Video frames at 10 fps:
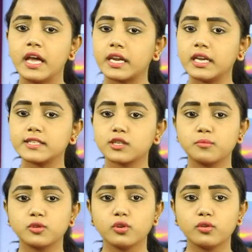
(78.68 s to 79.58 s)
రిలీజ్ కు
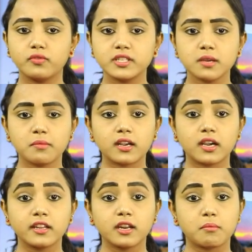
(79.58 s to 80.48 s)
ముందు విజయ్
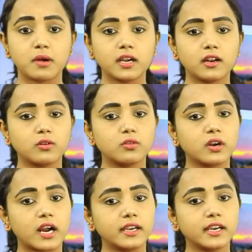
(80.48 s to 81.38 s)
మాట్లాడిన మాటలకు
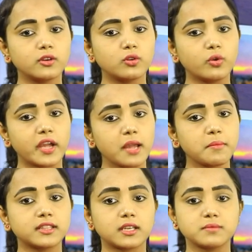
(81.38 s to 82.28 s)
కంటెంట్ కు
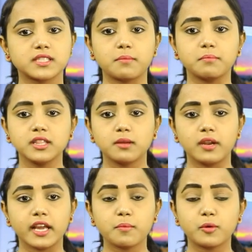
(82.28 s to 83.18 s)
ఏమాత్రం సంబంధం
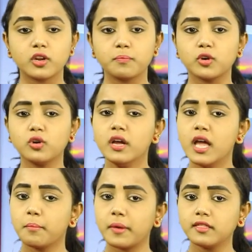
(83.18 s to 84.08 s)
లేకపోవడంతో
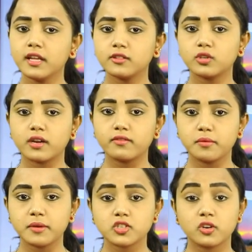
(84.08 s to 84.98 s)
పెద్ద ఎత్తున
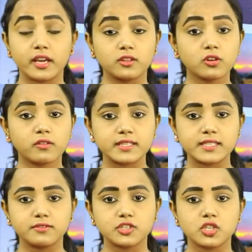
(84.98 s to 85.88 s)
విమర్శలు
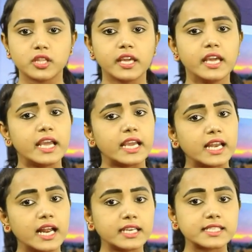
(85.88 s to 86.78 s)
ఎదుర్కోవాల్సి వచ్చింది
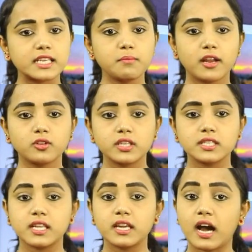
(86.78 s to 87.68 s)
ఇలాంటి సినిమాలు
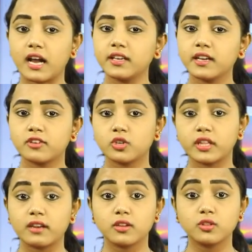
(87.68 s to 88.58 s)
తీస్తే అయ్య ఎవరో
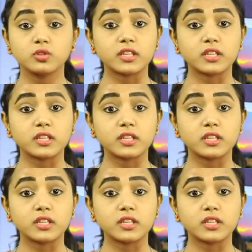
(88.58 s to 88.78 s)
తెలియదు